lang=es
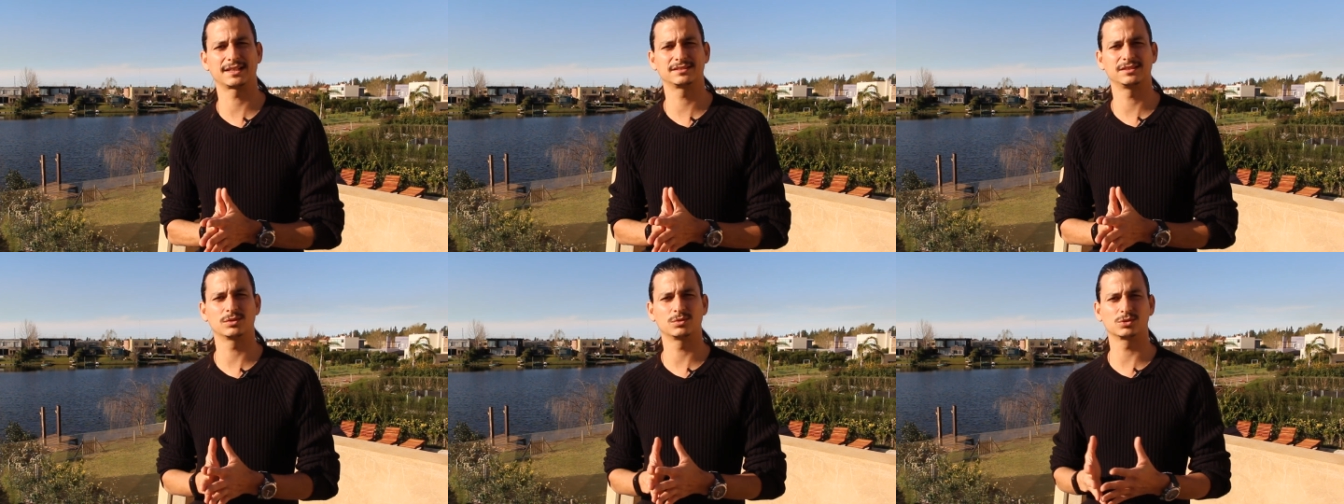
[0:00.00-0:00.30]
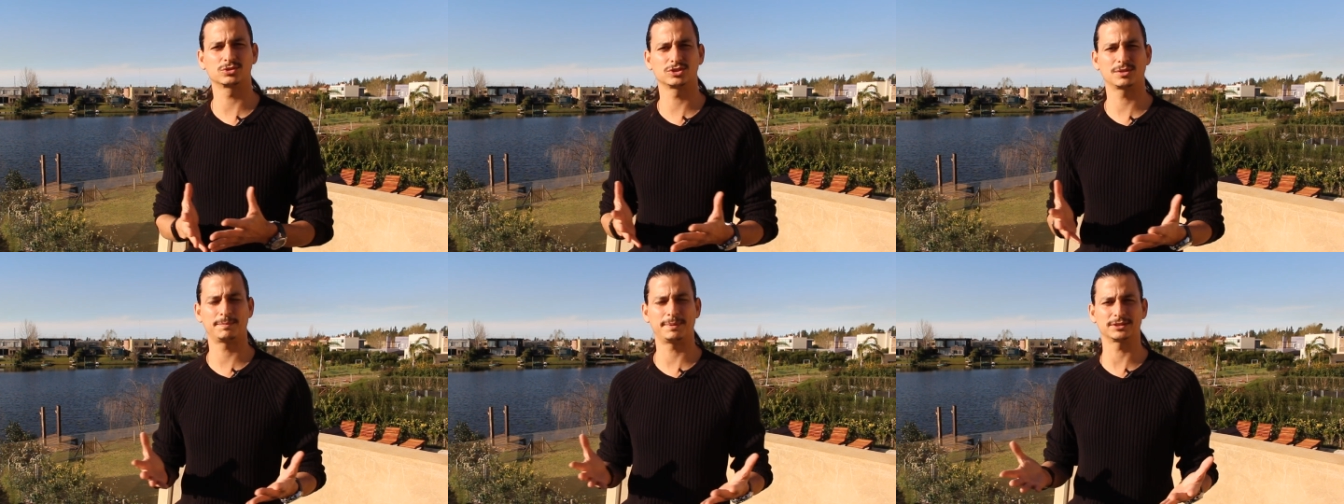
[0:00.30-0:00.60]
que es el
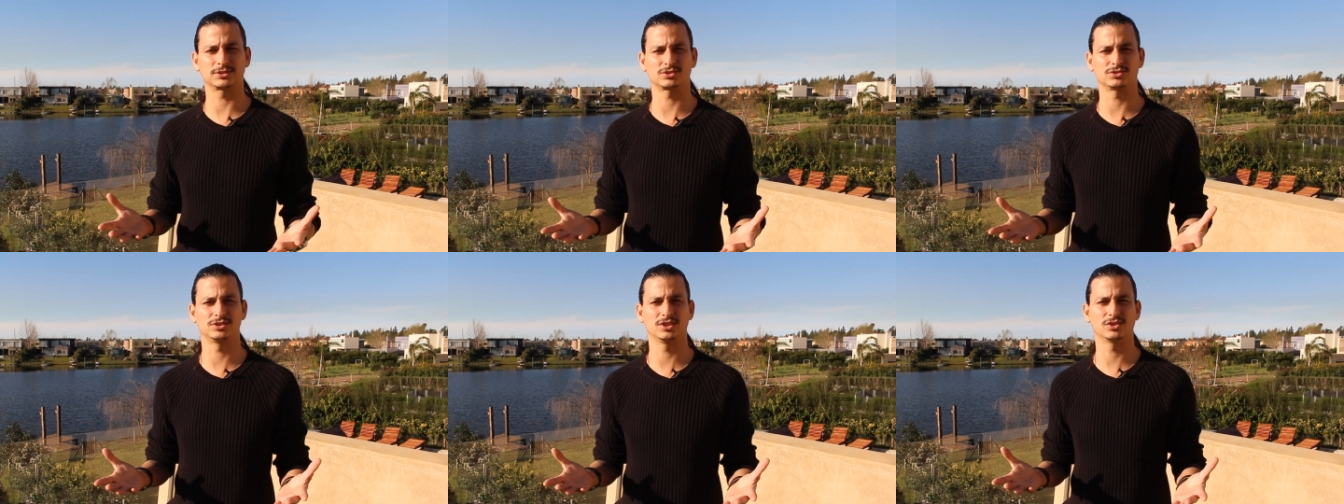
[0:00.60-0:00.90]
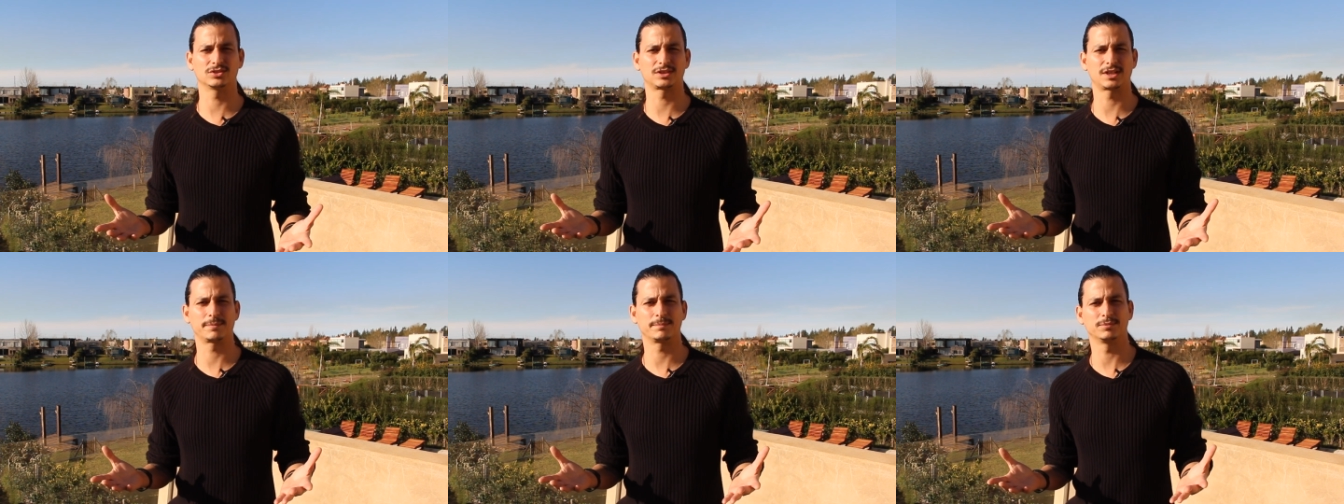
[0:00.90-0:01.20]
curso
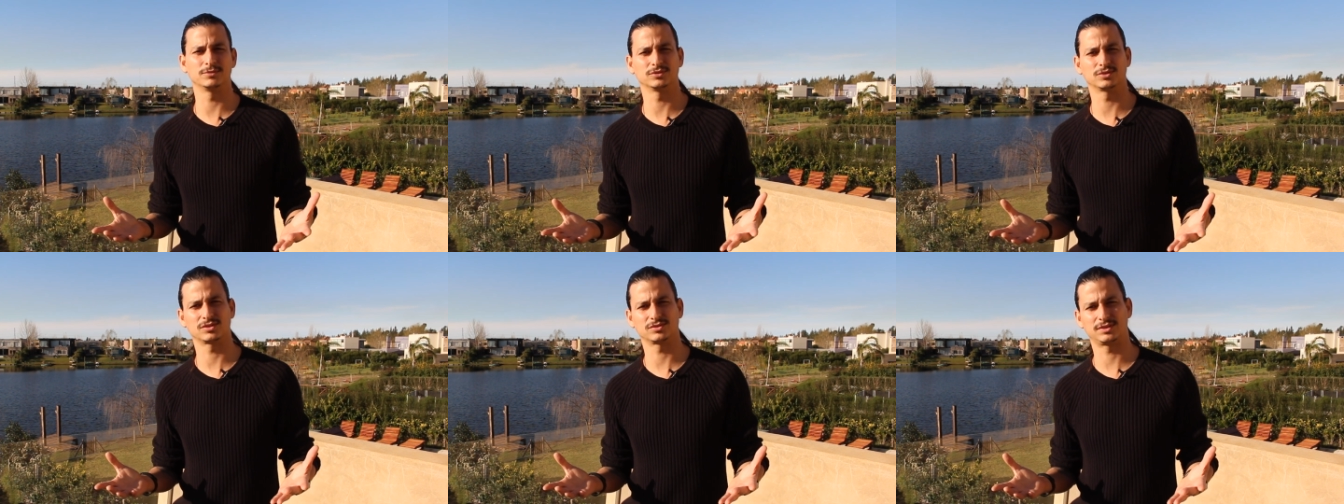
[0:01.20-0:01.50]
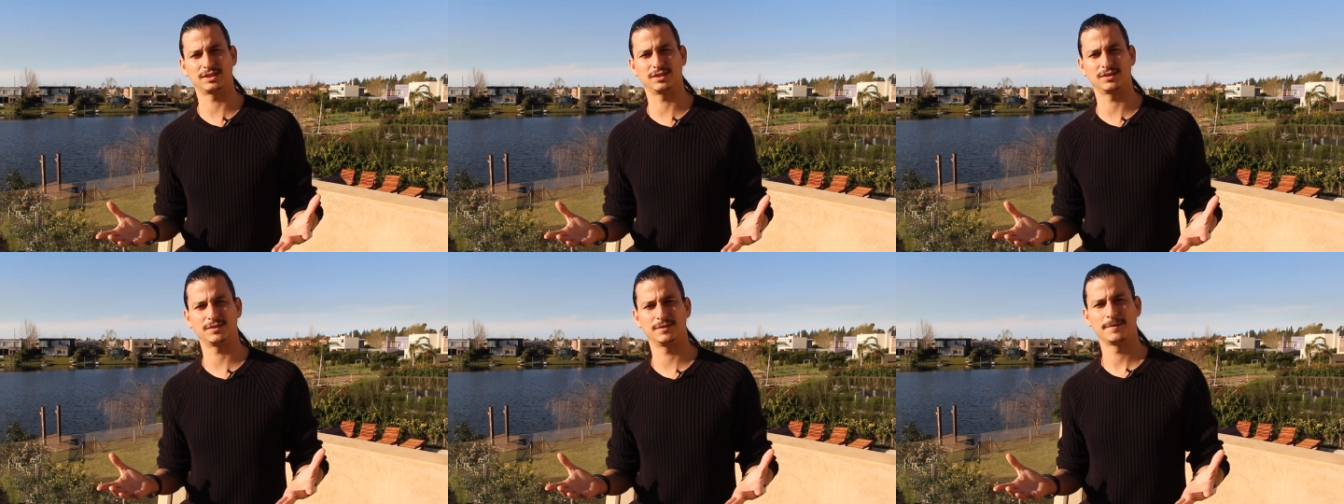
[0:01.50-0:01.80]
Patrocinio
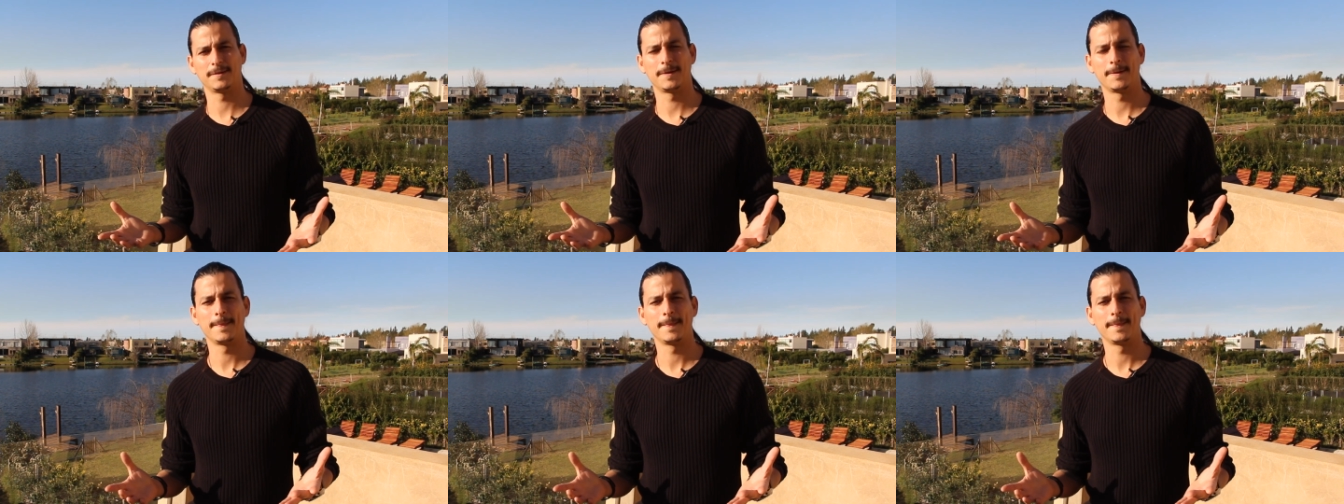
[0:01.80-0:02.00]
3.0.